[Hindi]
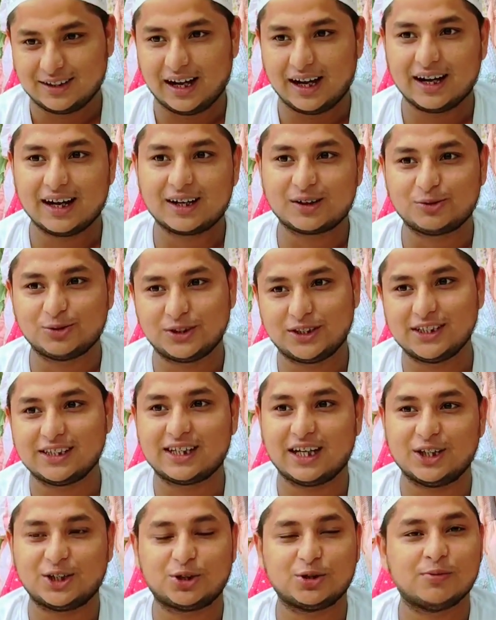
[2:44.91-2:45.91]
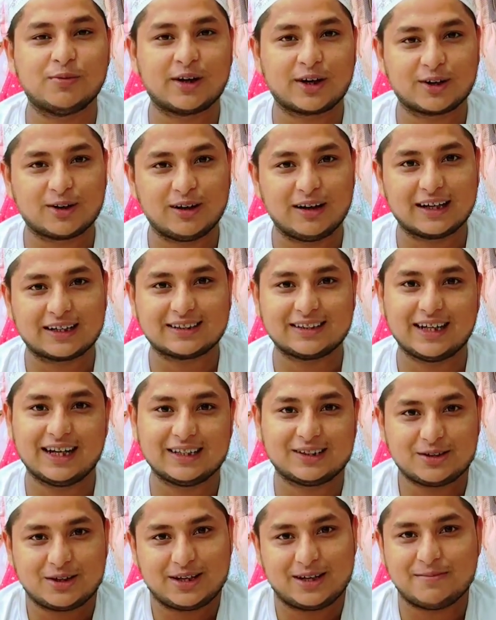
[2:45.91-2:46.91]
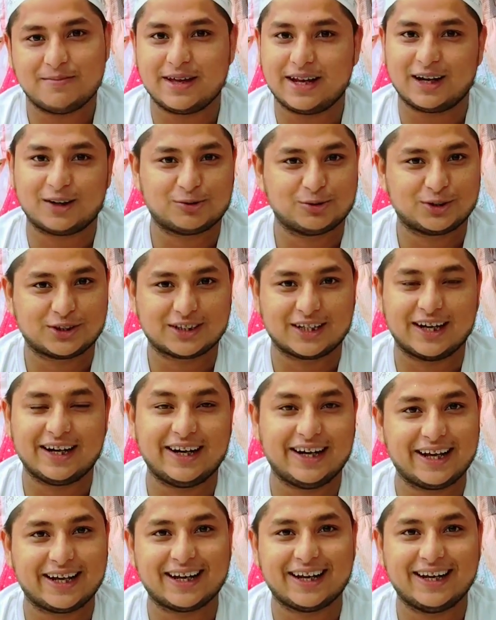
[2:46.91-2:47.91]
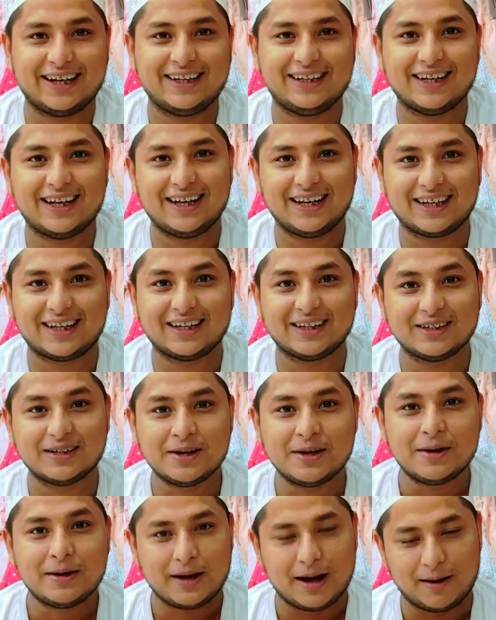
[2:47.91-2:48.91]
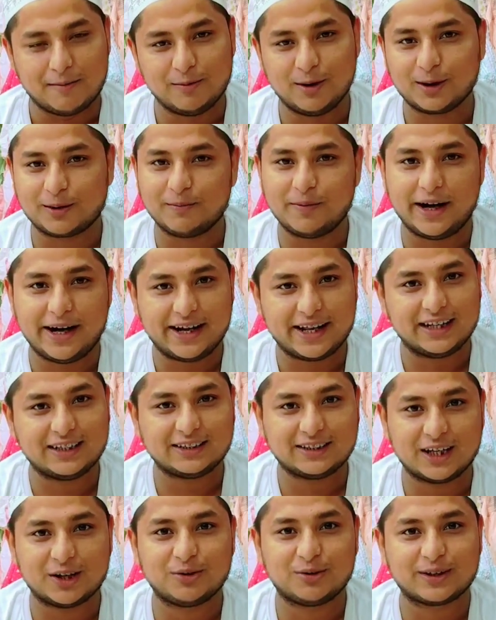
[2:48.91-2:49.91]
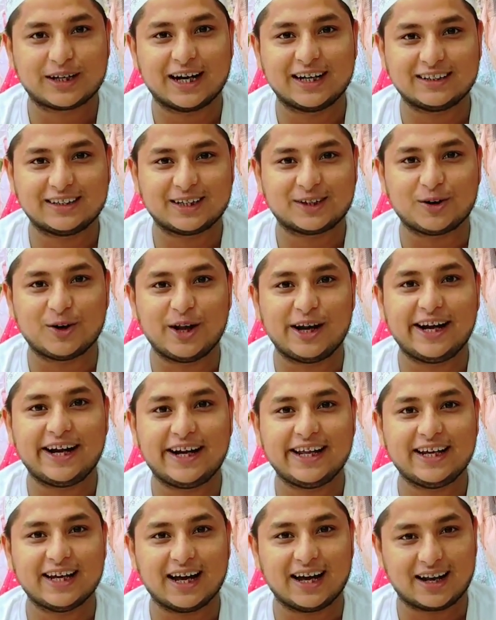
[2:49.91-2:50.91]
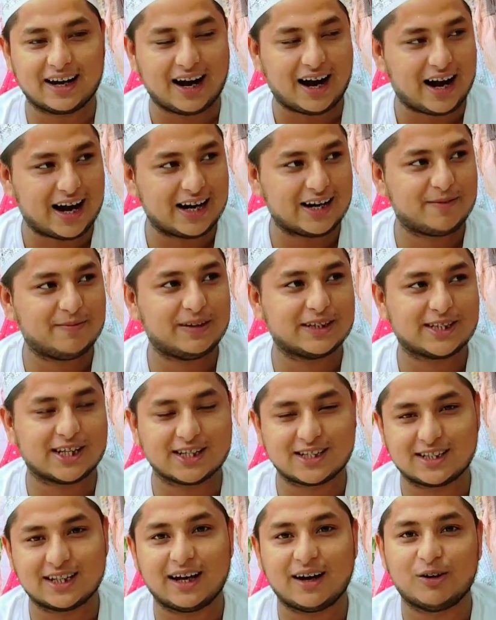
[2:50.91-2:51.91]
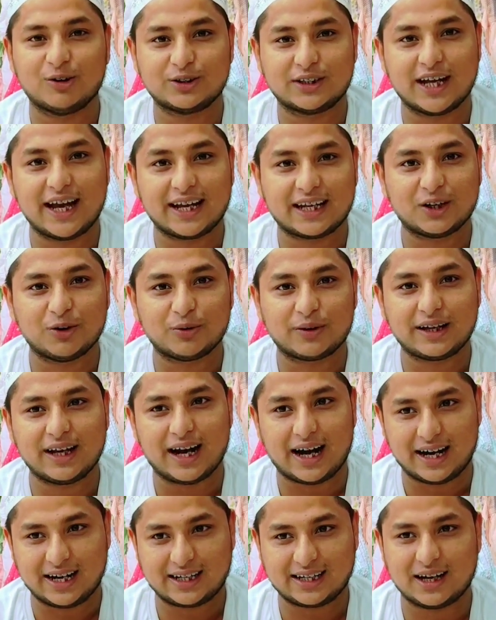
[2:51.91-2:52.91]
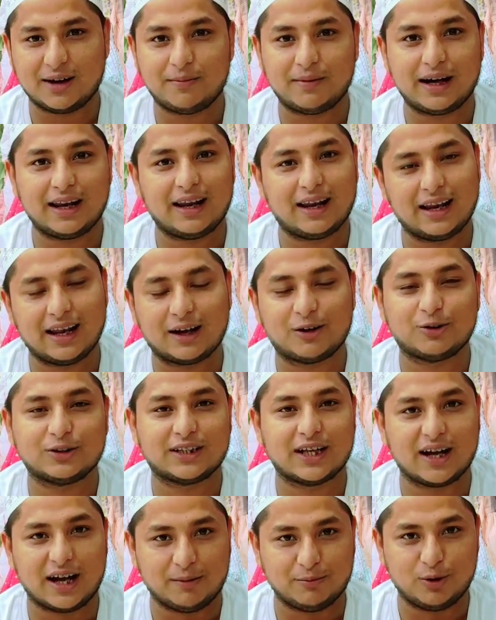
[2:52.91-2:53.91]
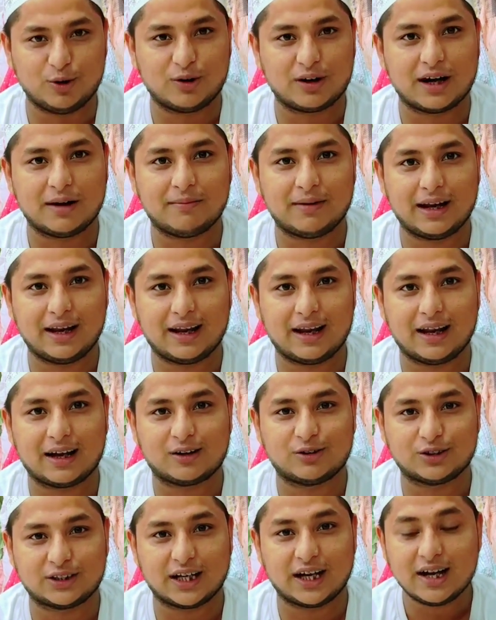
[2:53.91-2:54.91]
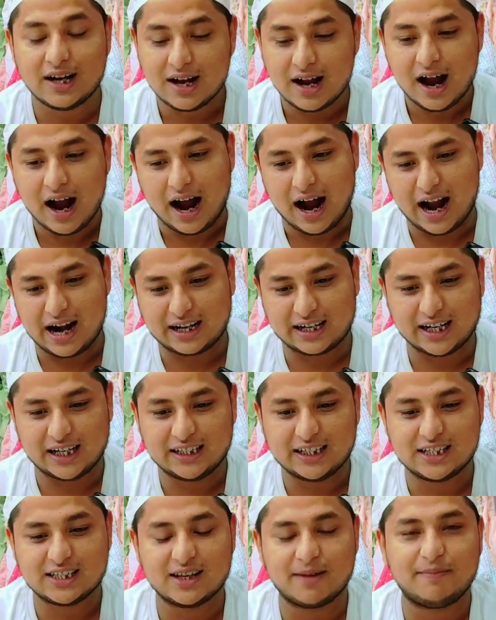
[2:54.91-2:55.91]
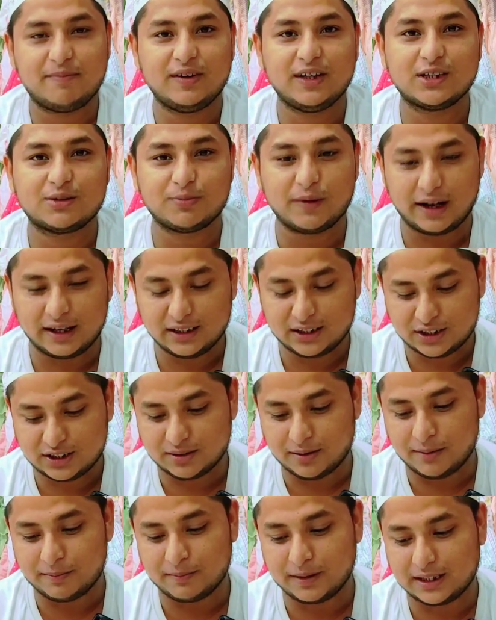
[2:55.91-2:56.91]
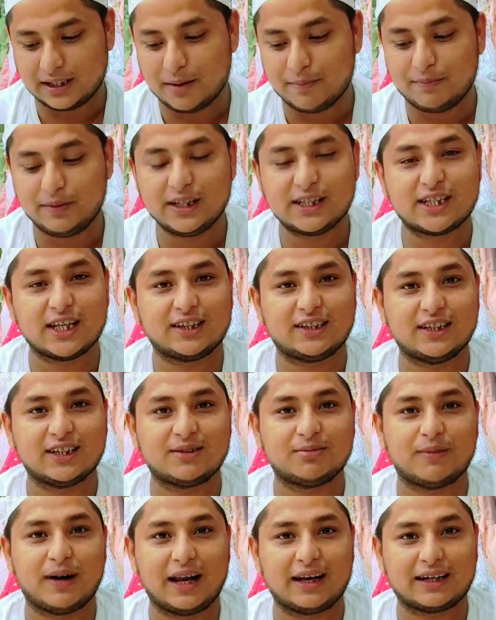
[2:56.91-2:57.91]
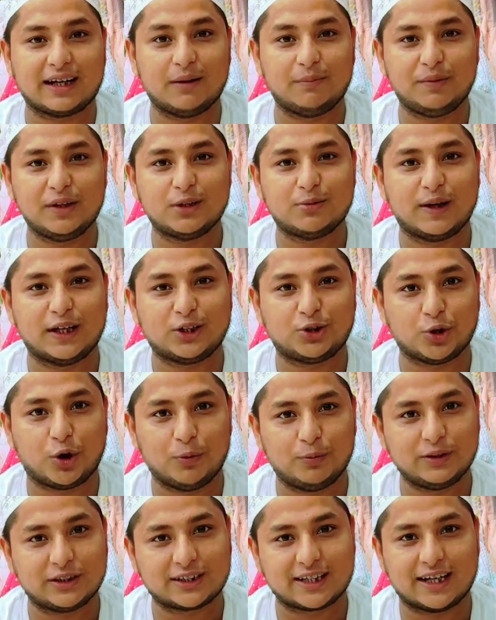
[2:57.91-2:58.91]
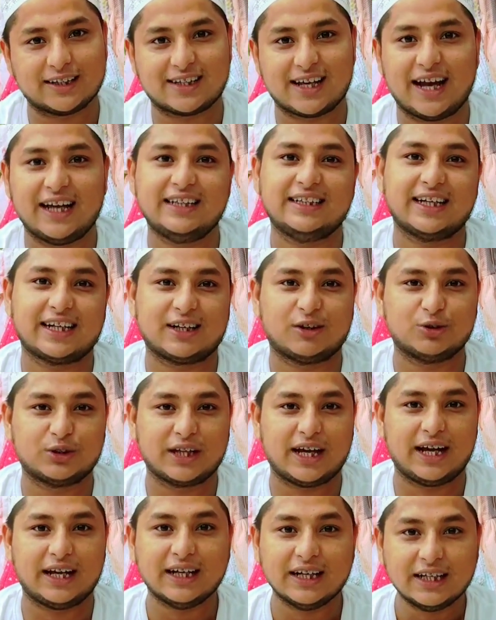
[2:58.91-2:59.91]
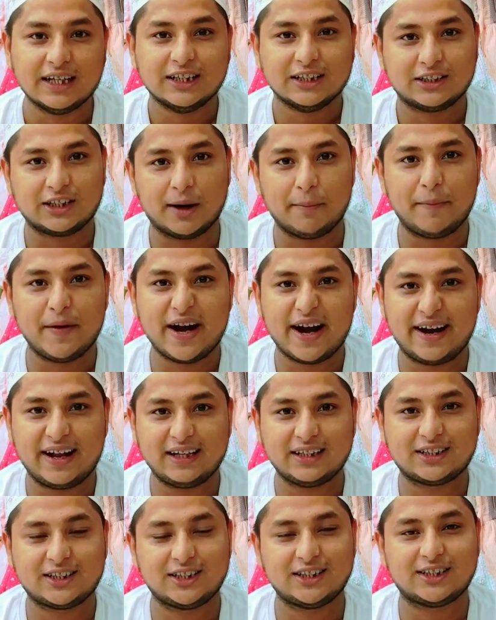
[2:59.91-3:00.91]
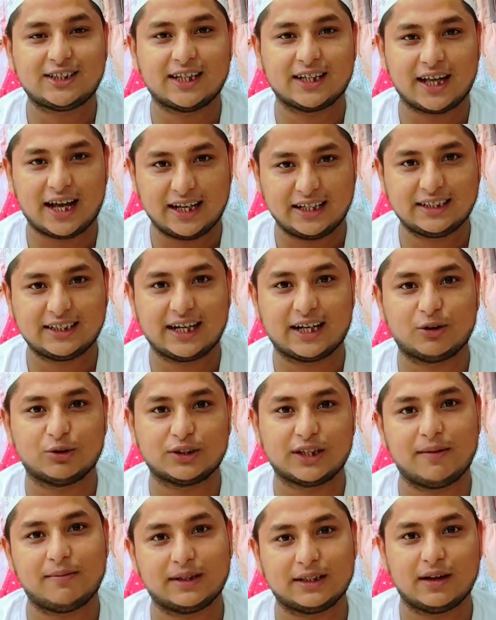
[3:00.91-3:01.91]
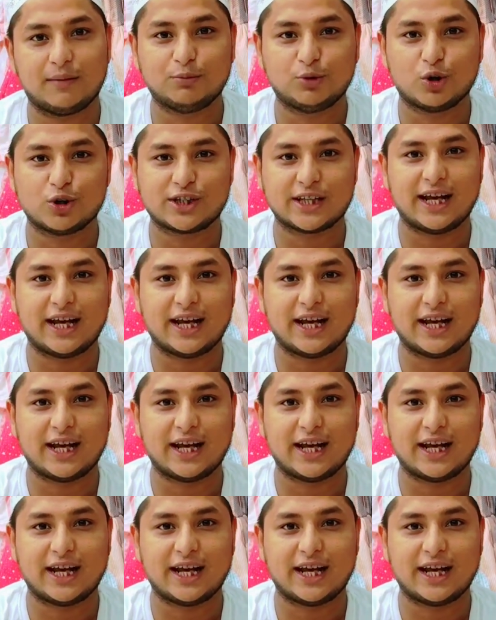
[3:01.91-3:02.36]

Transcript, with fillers: अगर किसी कस्टमर को लगता है तो ये मेरा कुछ करने का नहीं है लेकिन हम लोग मेंटेन जरूर करते हैं क्वालिटी और हार्ट में सस्ता होता है क्योंकि हार्ट का माल अलग होता है हम लोग का माल अलग होता है हार्ट का जैसे 20 बाईस तो, मतलब 20 से 30 माल का 20 बाईस 24 का साइज एक होता है छब्बीस अट्ठाईस तीस से साइज एक होता है मतलब